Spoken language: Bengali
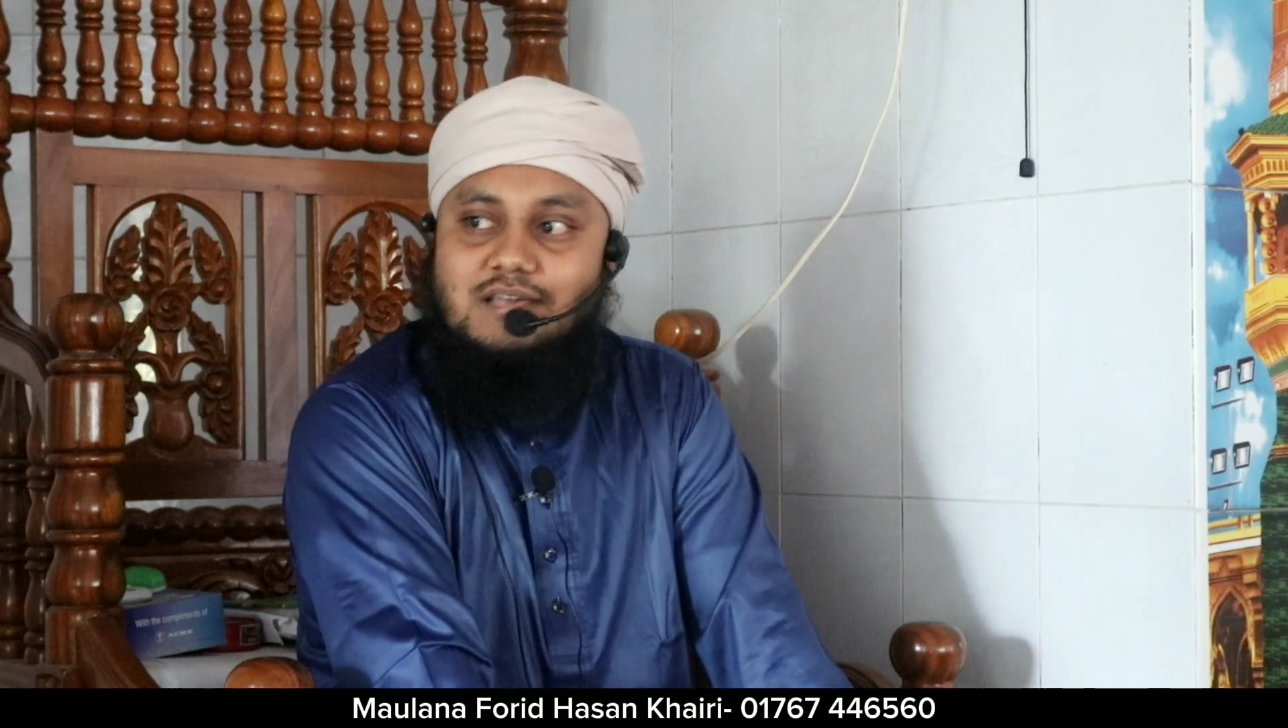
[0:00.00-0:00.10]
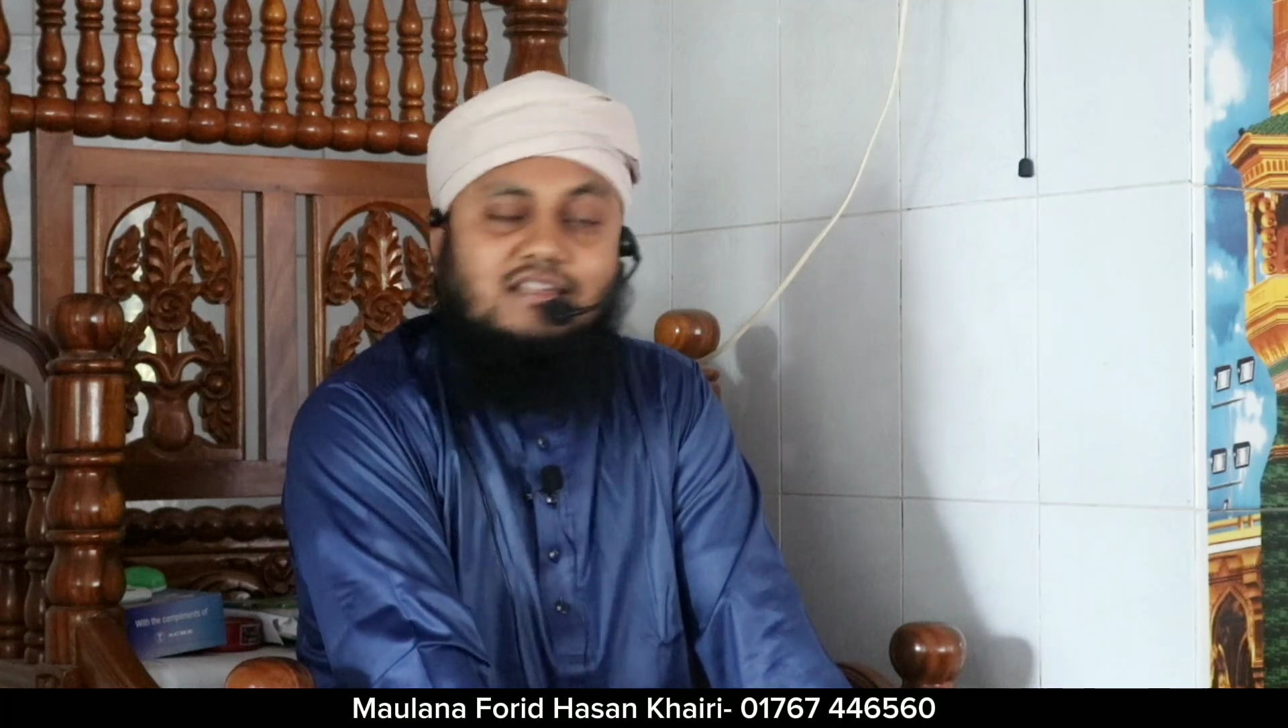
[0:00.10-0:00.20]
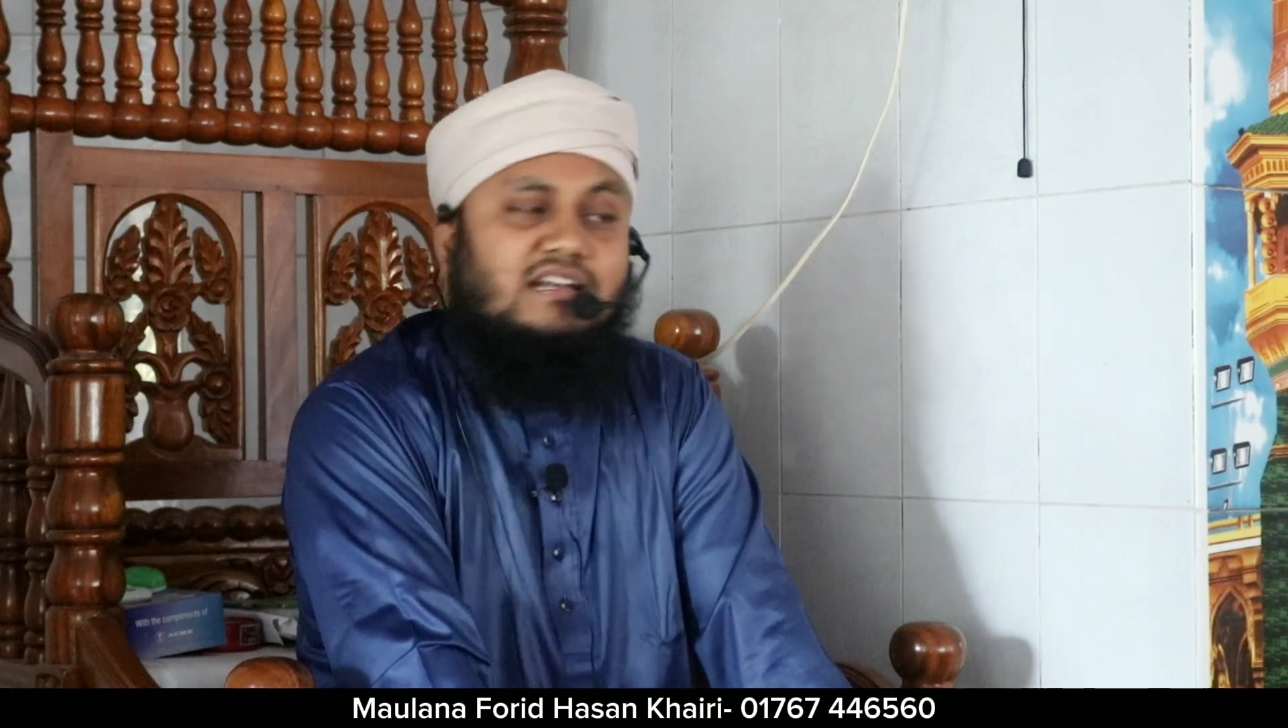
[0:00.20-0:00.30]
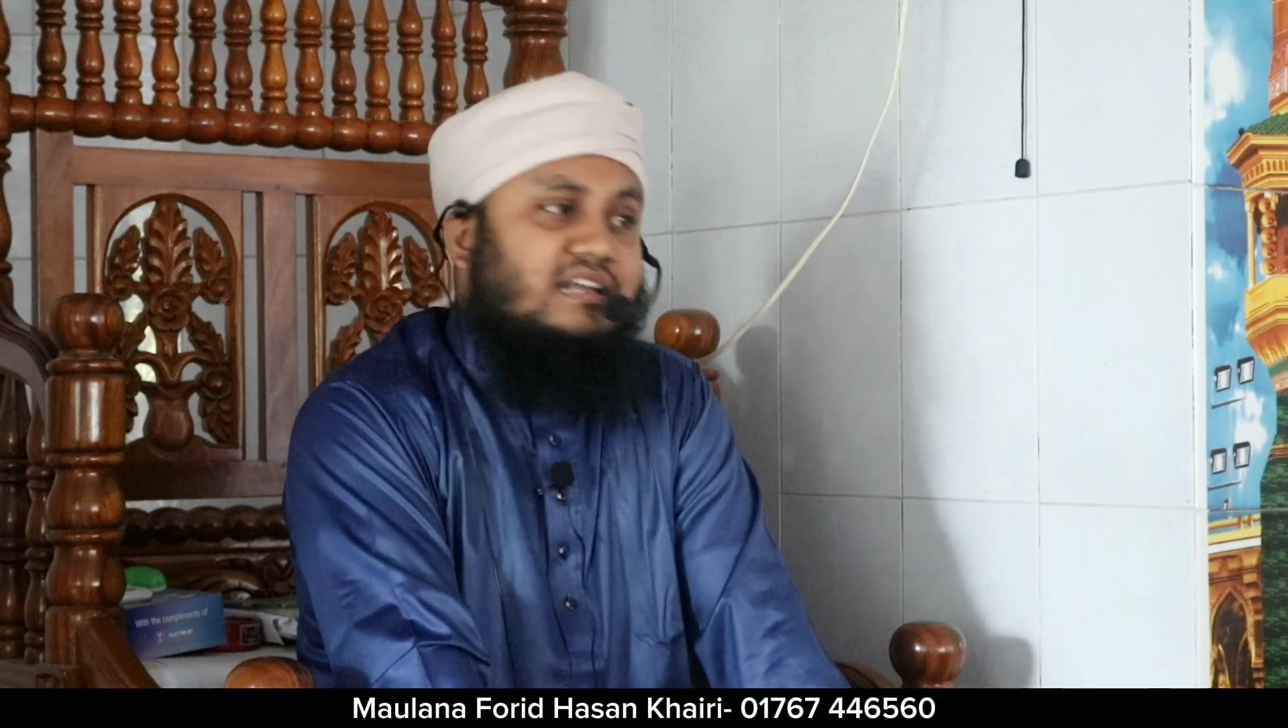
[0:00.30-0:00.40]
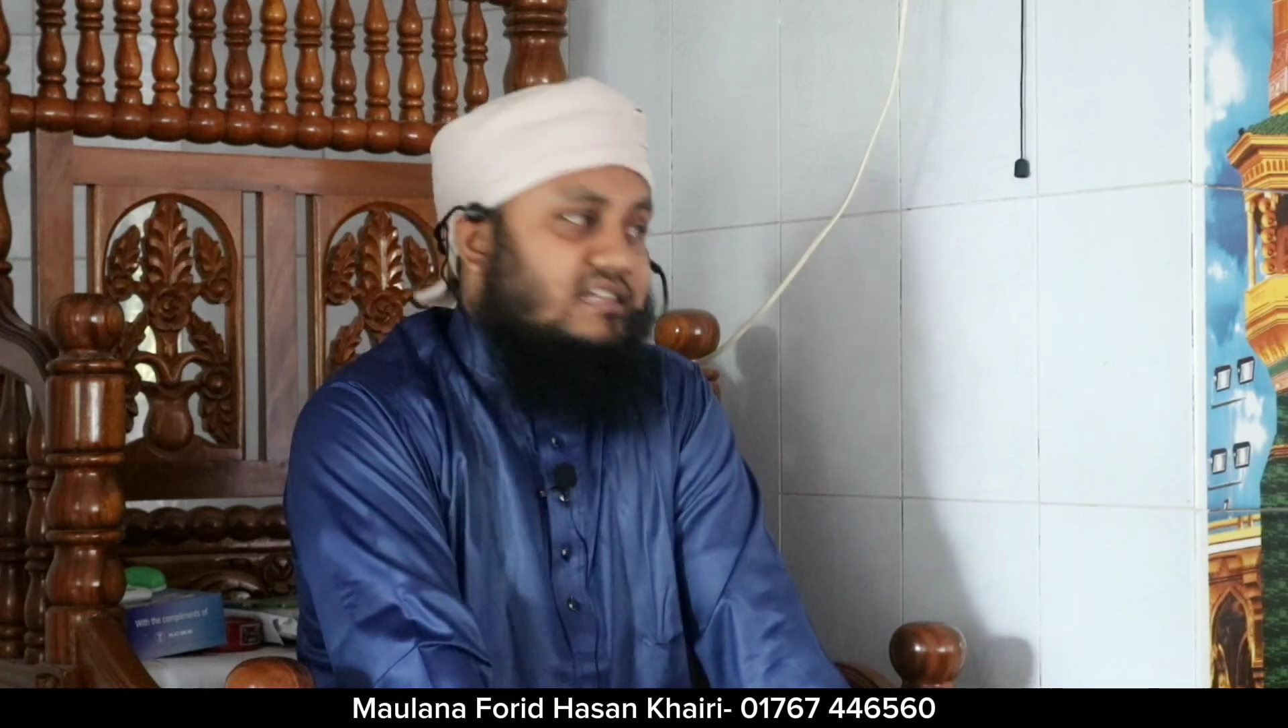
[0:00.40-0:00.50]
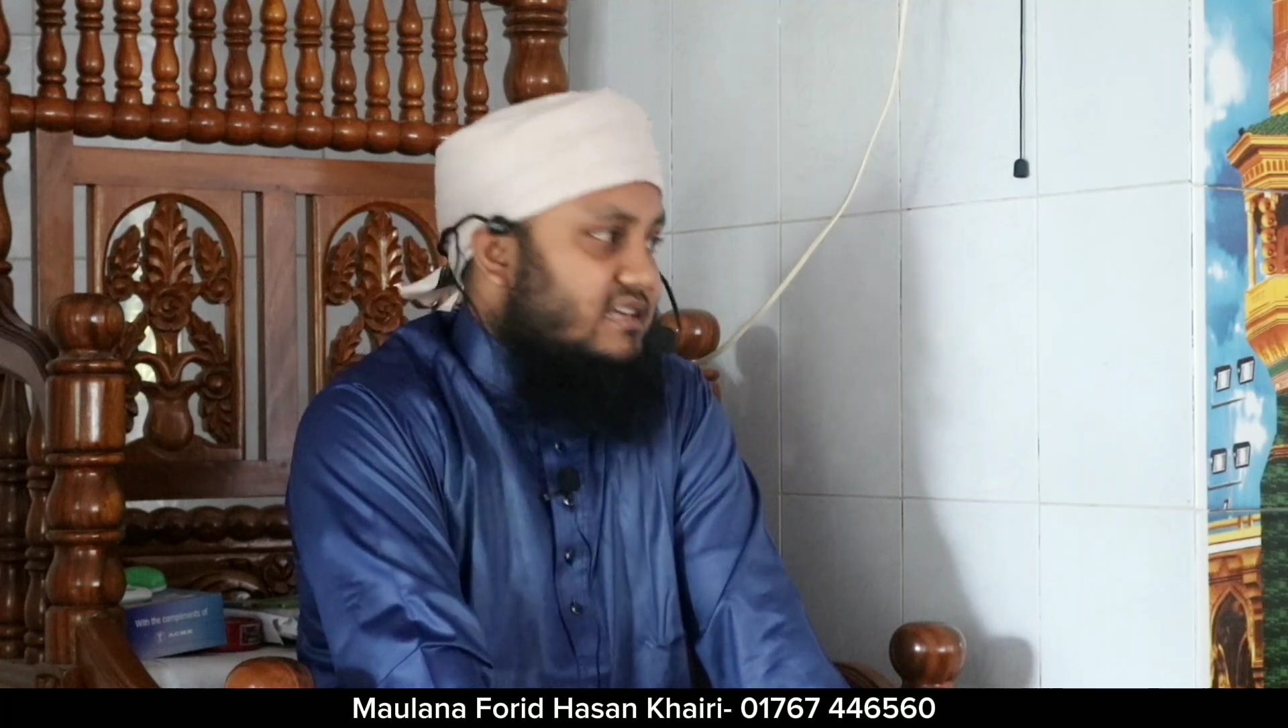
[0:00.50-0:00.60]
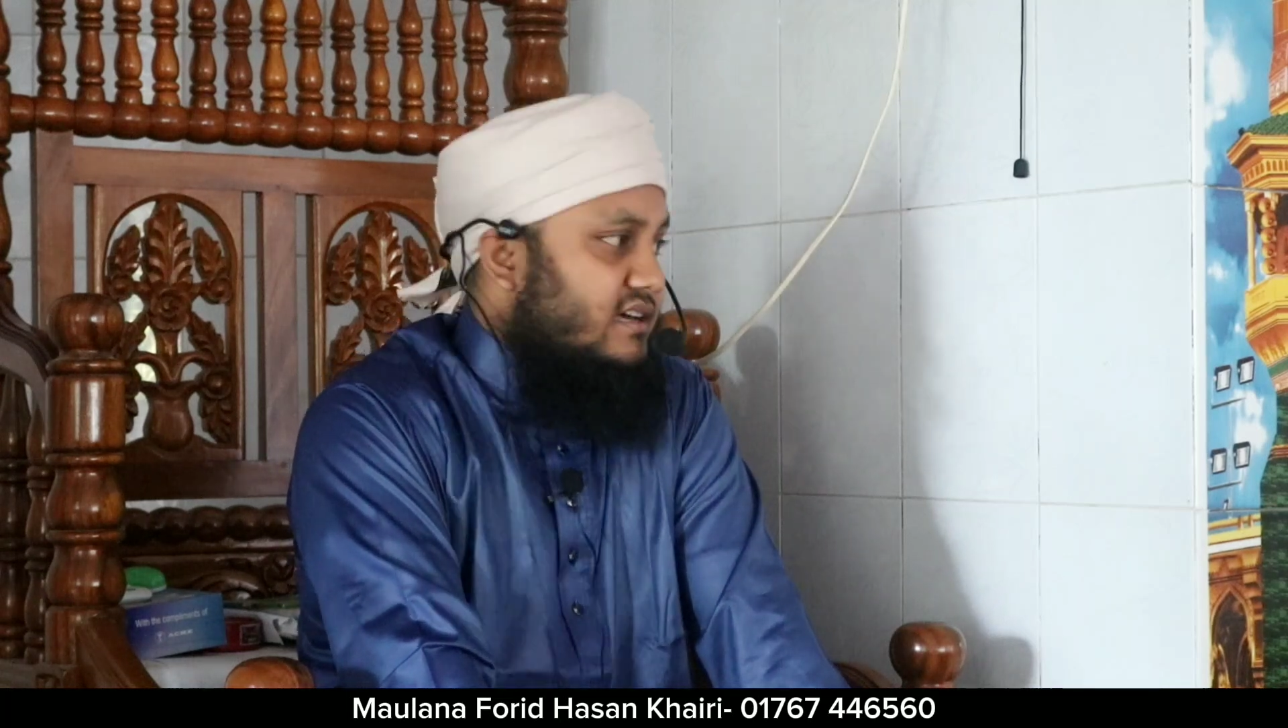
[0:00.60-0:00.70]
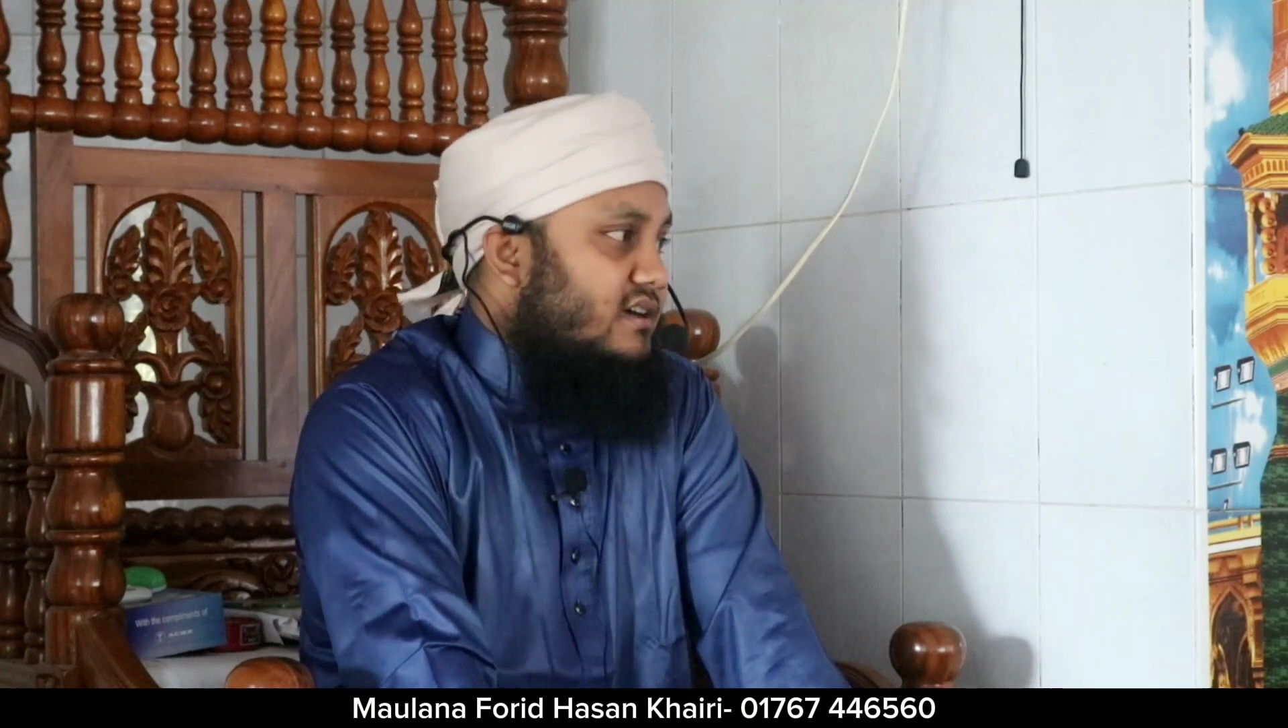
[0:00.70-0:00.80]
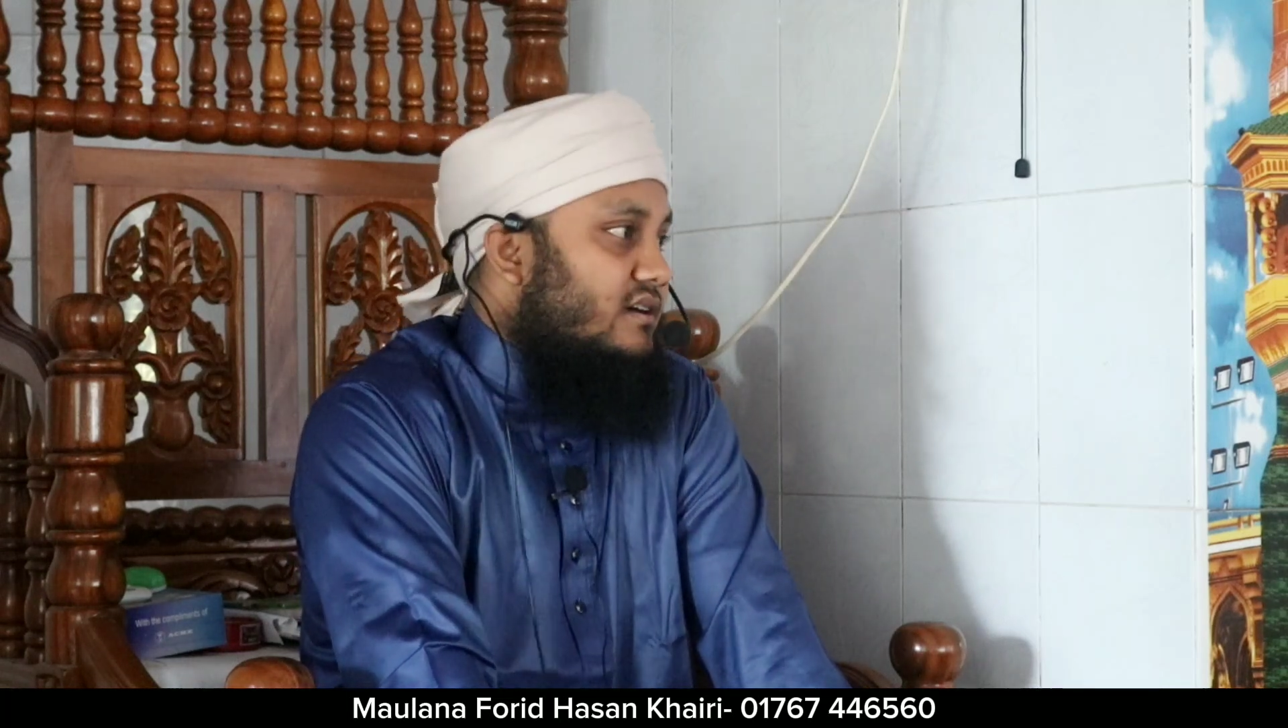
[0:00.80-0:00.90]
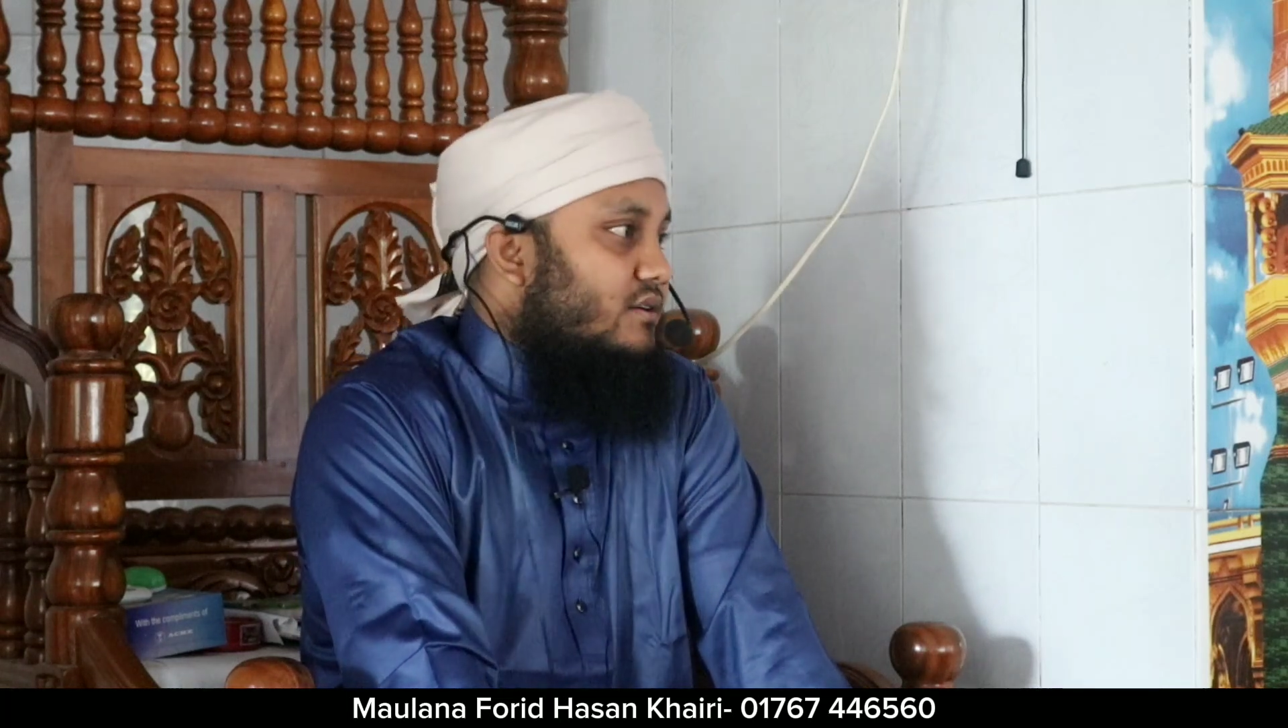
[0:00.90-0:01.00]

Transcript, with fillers: তাদের নেতা